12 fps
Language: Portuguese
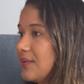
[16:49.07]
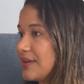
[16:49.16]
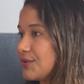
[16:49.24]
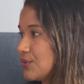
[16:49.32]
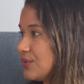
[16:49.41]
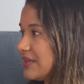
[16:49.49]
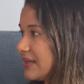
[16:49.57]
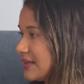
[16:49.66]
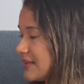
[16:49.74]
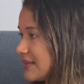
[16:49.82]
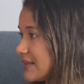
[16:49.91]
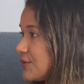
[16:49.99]
as
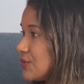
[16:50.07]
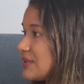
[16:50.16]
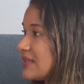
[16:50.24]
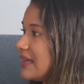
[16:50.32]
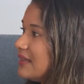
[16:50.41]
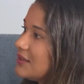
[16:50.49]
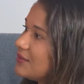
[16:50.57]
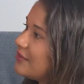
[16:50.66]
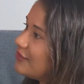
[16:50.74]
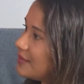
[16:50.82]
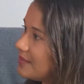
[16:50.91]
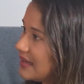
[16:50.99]
únicas que sustentam a
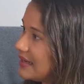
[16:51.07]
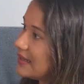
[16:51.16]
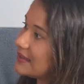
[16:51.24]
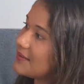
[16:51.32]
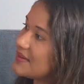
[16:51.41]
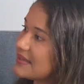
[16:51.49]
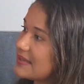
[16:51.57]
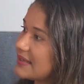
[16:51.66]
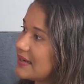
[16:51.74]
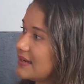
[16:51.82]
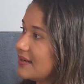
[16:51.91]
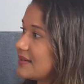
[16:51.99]
família, então essas
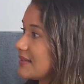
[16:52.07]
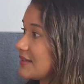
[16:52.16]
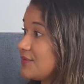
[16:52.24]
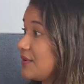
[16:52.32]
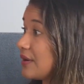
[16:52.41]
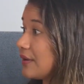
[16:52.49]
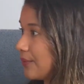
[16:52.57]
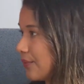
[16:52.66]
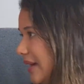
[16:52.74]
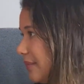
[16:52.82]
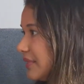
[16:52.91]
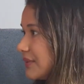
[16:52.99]
crianças ficam
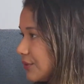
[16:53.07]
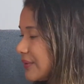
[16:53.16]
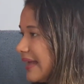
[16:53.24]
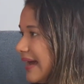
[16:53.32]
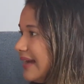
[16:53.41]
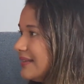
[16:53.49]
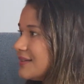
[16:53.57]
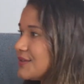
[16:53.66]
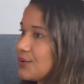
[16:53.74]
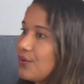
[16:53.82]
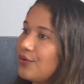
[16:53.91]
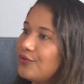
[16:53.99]

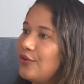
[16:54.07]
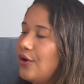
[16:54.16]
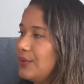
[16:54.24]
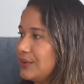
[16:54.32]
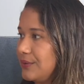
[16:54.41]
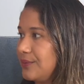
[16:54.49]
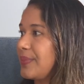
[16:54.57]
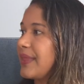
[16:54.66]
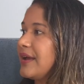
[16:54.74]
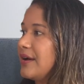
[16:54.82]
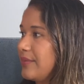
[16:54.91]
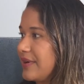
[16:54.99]
abandonadas ou voltam
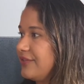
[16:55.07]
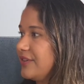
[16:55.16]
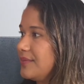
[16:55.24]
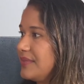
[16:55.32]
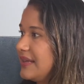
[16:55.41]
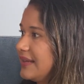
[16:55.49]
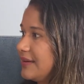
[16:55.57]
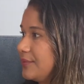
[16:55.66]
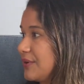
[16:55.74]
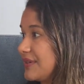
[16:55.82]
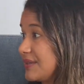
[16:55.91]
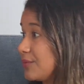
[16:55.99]
para a família,
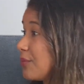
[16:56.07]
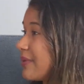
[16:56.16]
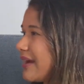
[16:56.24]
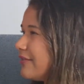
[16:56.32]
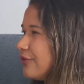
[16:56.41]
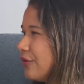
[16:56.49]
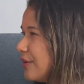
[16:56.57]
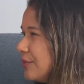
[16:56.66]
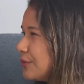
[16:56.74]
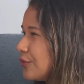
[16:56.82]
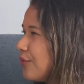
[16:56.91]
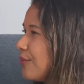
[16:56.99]
por exemplo, para a avó, é
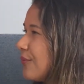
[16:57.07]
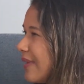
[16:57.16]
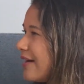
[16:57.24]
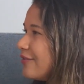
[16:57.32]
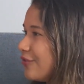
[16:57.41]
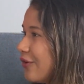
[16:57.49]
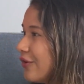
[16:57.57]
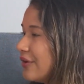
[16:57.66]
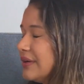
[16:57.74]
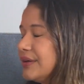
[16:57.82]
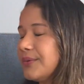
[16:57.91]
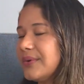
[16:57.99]
muito comum a avó
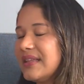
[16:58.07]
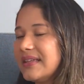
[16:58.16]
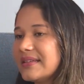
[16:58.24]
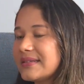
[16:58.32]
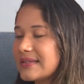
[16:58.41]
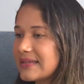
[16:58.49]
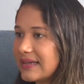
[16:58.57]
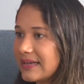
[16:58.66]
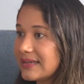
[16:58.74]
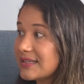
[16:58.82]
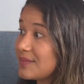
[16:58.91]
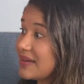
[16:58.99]
cuidar dessas
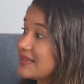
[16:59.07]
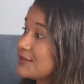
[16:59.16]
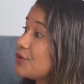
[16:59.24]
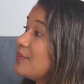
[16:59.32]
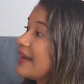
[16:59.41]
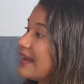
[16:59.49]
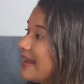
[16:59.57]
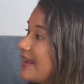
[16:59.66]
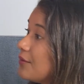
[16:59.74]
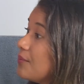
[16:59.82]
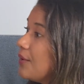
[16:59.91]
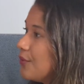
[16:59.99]
crianças, mas isso
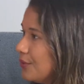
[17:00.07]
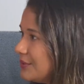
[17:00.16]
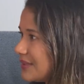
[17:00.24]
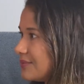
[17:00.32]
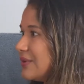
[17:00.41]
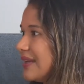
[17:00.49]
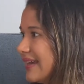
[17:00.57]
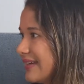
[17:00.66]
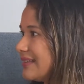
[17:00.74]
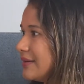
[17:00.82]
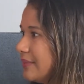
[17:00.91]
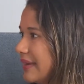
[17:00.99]
sobrecarrega uma outra
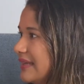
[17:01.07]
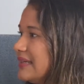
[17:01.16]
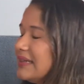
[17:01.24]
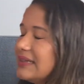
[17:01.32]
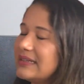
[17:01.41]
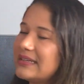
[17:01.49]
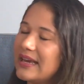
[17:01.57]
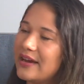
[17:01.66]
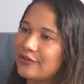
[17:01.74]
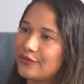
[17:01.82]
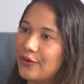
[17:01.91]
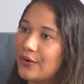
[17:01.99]
mulher também, que é a
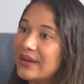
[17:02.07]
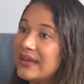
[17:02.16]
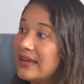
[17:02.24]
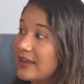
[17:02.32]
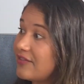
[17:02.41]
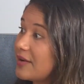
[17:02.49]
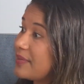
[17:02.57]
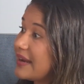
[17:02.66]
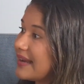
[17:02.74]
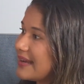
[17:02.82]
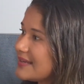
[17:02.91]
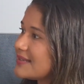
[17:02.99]
avó, e vai
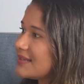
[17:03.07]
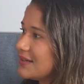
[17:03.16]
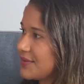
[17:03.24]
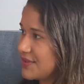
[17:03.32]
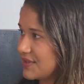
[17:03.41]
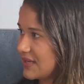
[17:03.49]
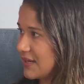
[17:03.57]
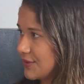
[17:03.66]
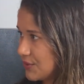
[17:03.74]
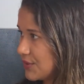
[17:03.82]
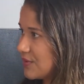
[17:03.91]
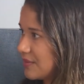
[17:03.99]
precarizando essas
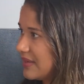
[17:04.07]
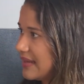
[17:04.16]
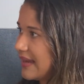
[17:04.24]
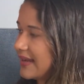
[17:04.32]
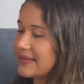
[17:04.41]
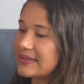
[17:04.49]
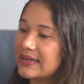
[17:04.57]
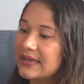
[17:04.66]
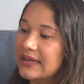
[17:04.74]
relações familiares.